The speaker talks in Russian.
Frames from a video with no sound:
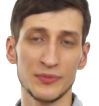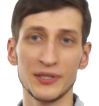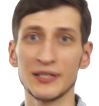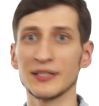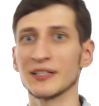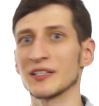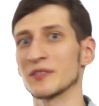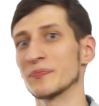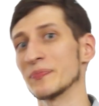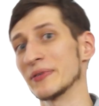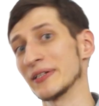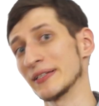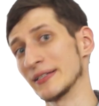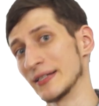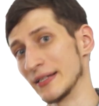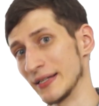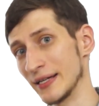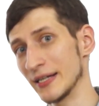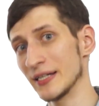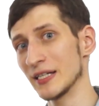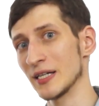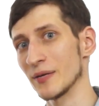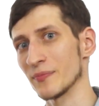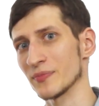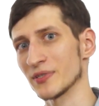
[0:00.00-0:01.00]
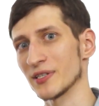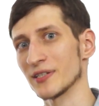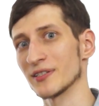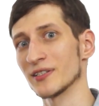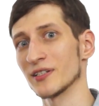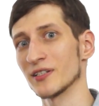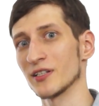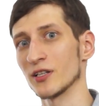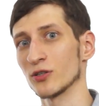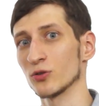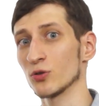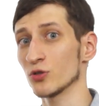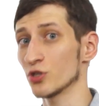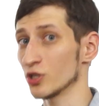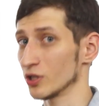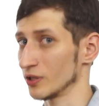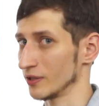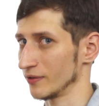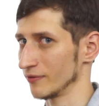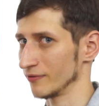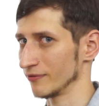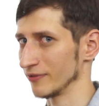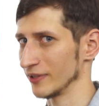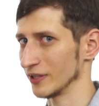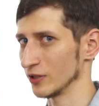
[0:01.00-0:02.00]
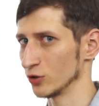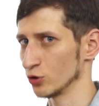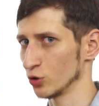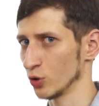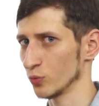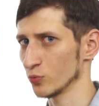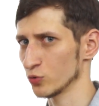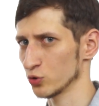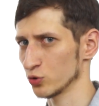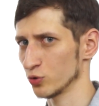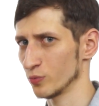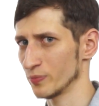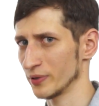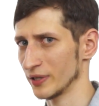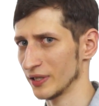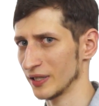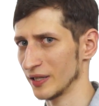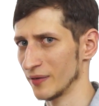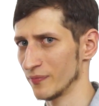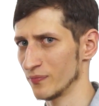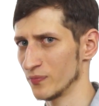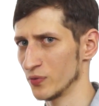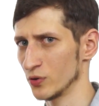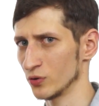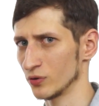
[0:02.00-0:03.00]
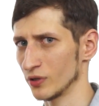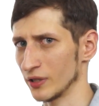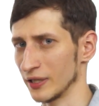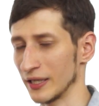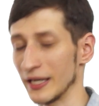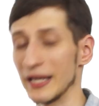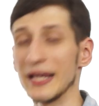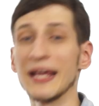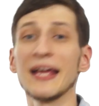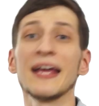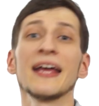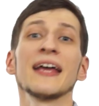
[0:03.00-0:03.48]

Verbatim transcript: и распределением сосредоточено в одном суперкомпьютере,